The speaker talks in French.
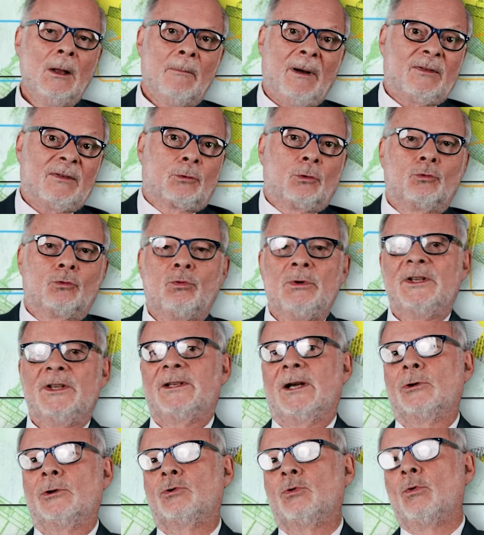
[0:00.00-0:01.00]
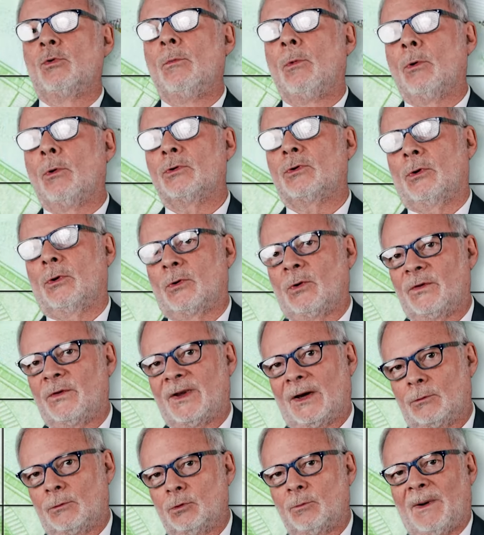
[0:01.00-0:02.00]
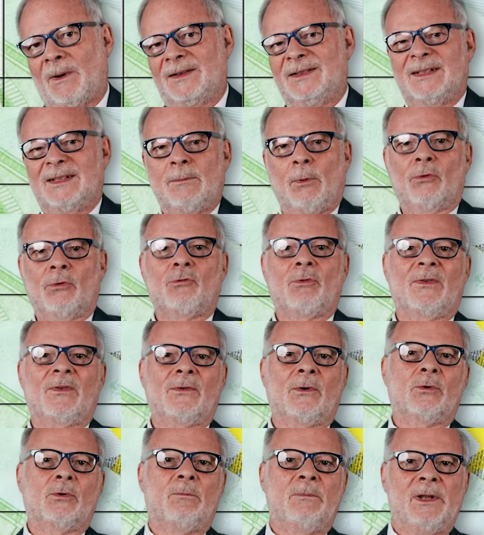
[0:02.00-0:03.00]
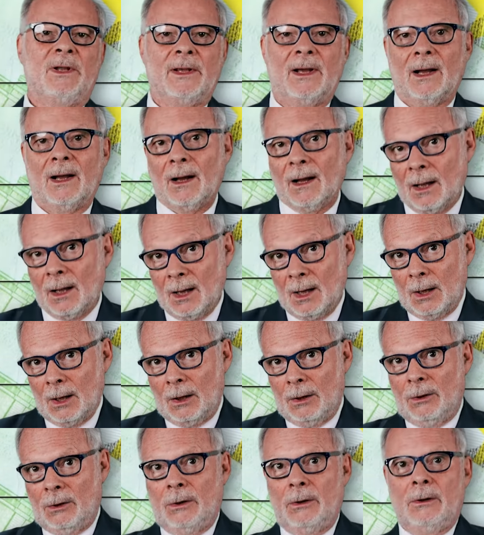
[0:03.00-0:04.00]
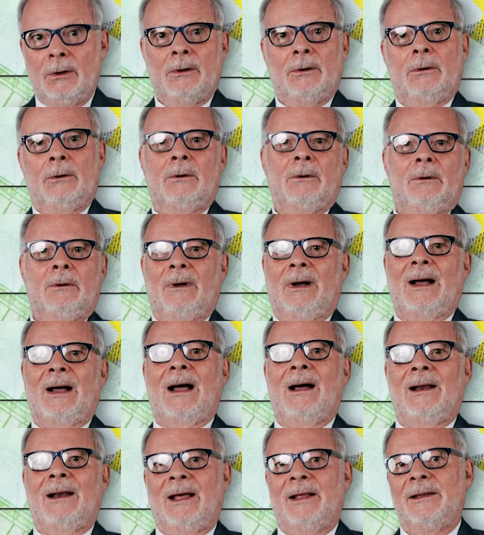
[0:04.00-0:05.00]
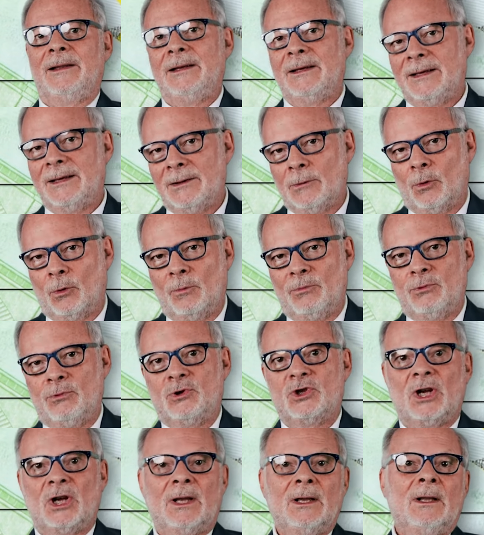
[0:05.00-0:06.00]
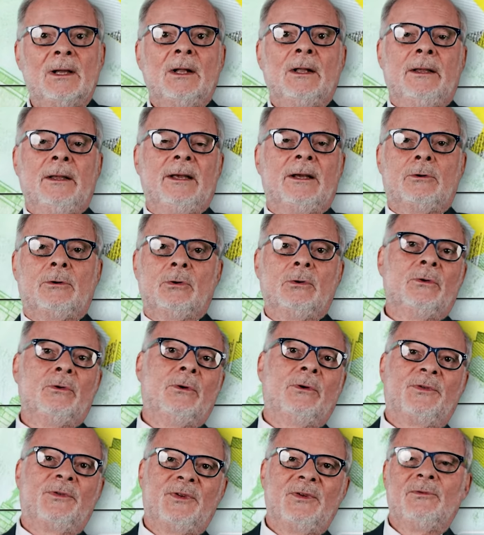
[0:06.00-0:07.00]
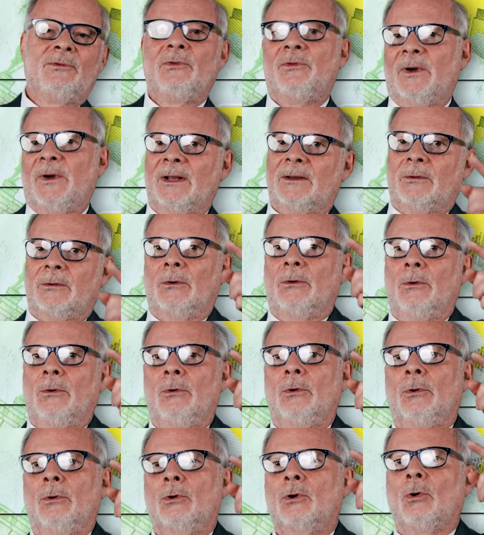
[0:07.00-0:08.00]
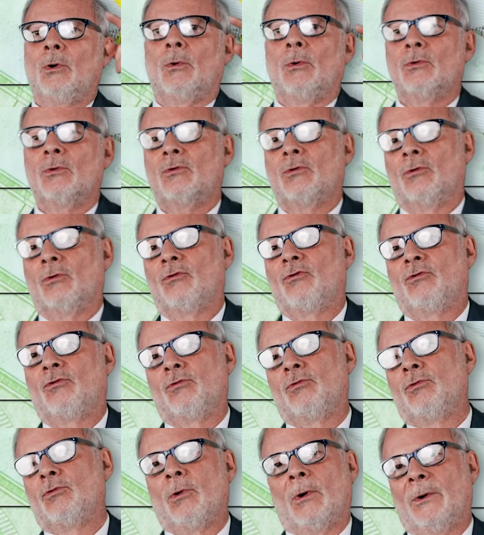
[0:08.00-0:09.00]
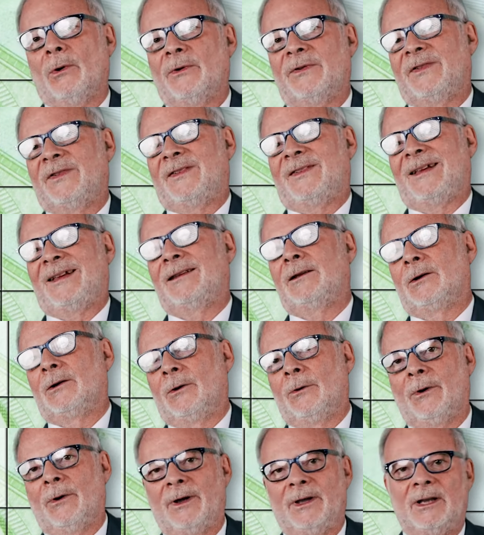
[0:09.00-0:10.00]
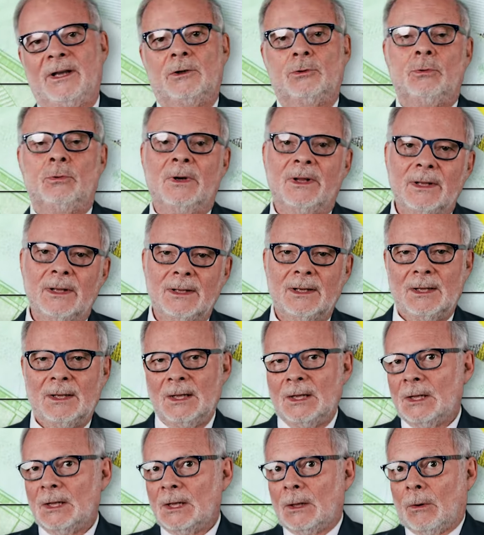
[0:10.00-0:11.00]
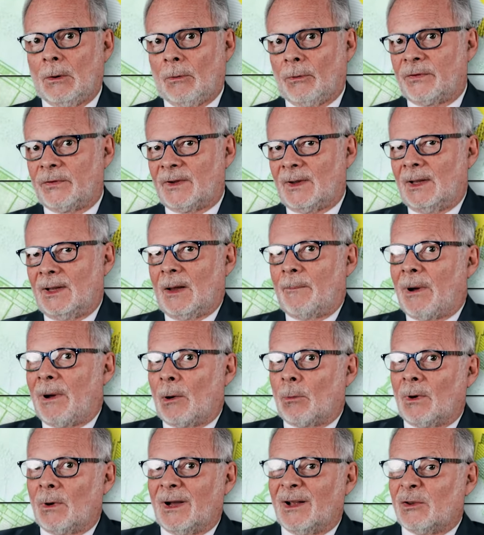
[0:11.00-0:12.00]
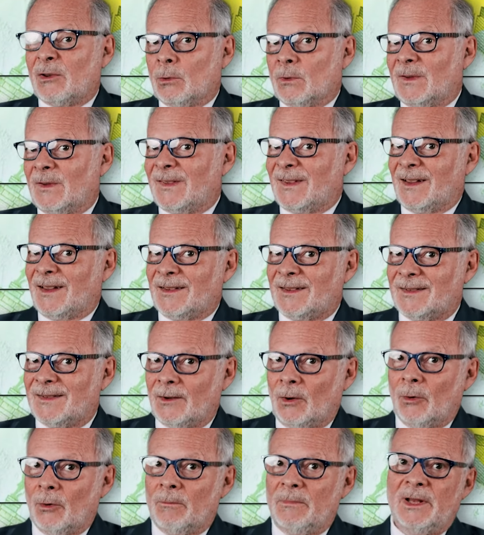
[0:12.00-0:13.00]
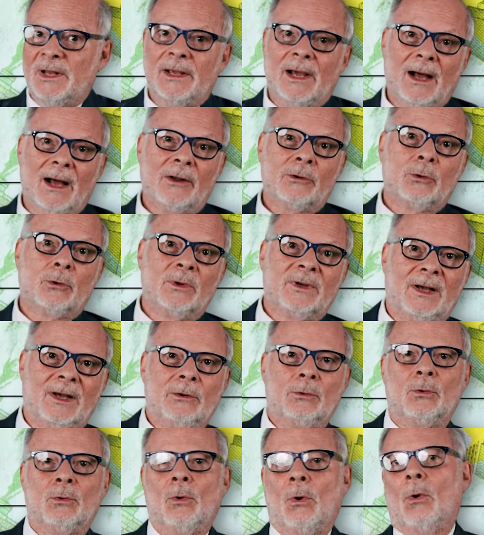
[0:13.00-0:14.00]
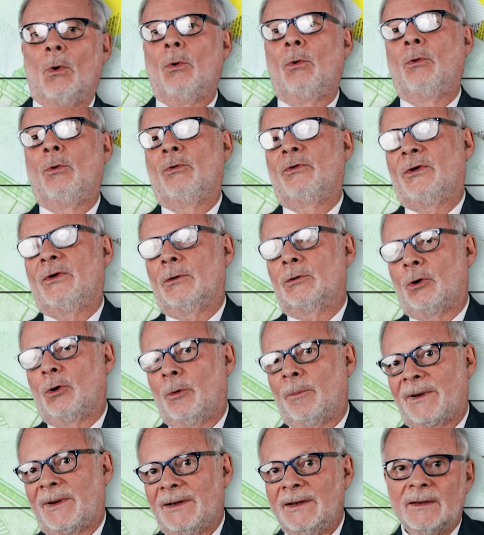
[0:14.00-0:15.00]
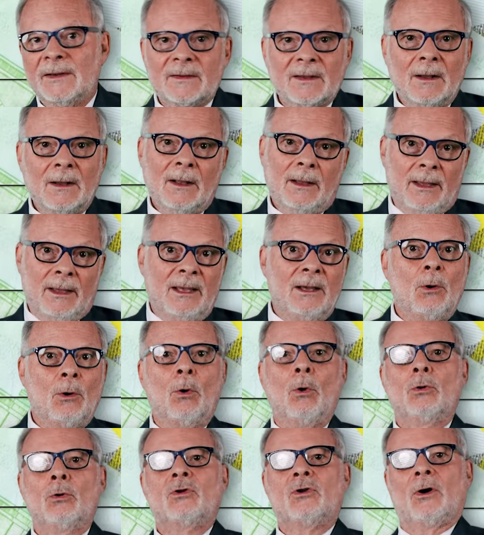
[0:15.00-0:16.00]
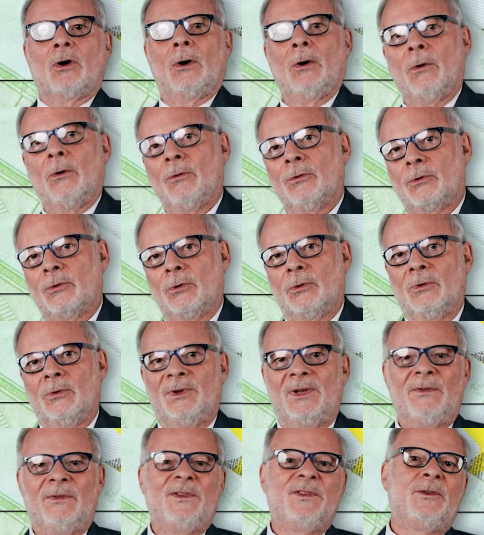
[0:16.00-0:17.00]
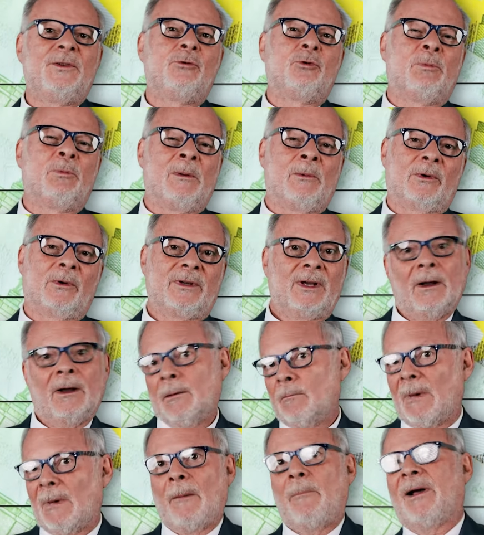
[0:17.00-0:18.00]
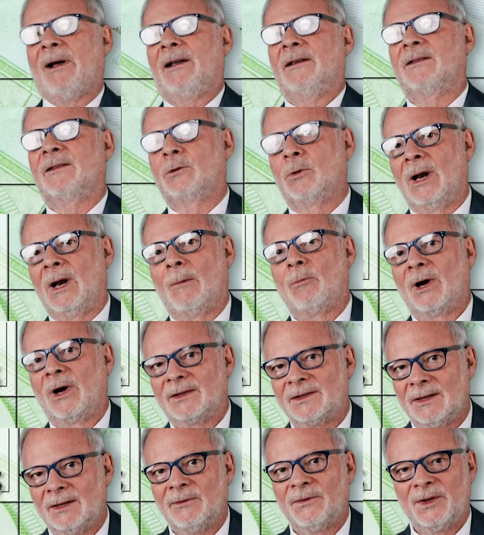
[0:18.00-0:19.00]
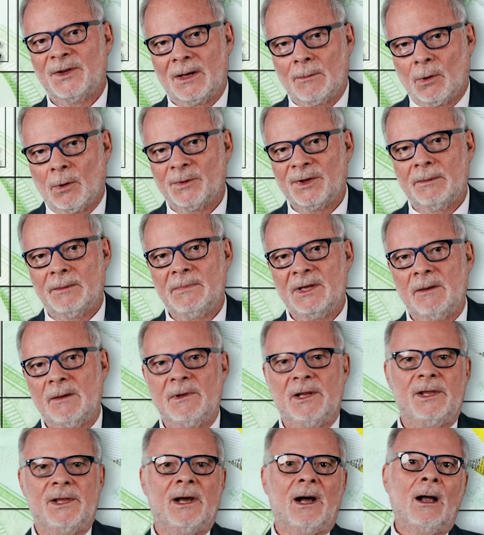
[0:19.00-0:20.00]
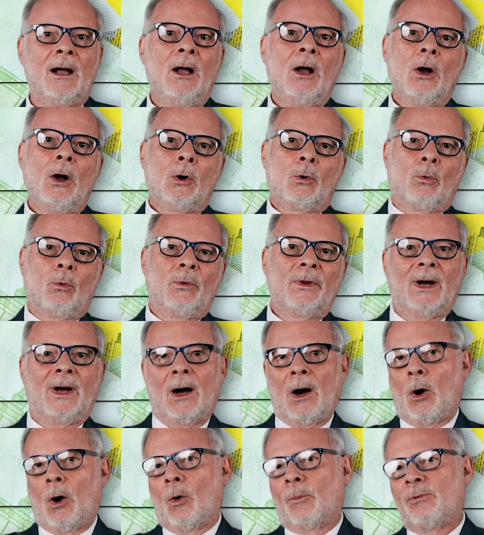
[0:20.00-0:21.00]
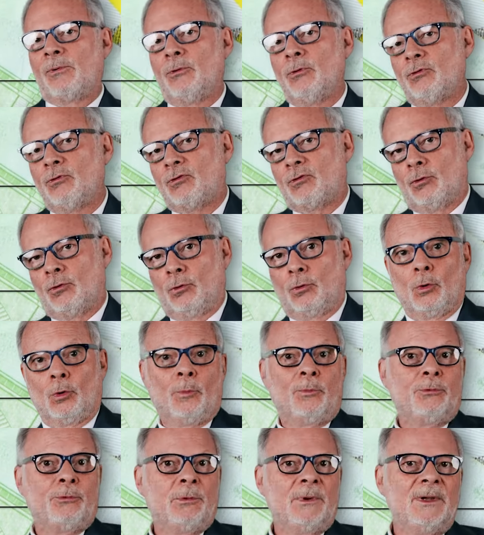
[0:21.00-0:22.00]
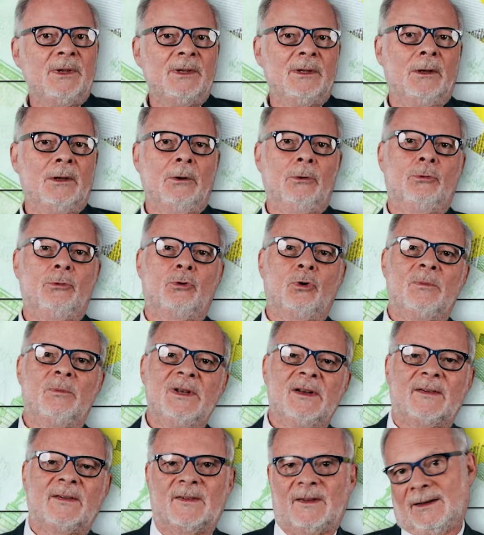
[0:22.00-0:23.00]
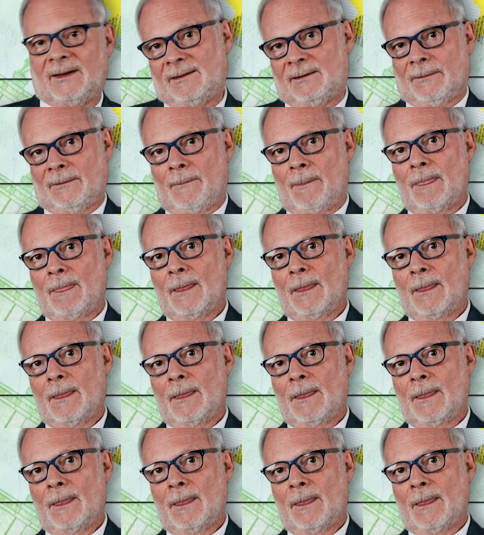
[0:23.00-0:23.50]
parce que tous les calculs montrent que ça coûte pratiquement 60 milliards euh, à l'année, au budget, et que euh, si vous faites euh, le compte sur sept ans écoulés, on serait à pas loin de 500 milliards de cadeaux aux entreprises et autant de déficits supplémentaires, bah, presque la moitié finalement des 1000 milliards qu'on a en plus depuis 2007.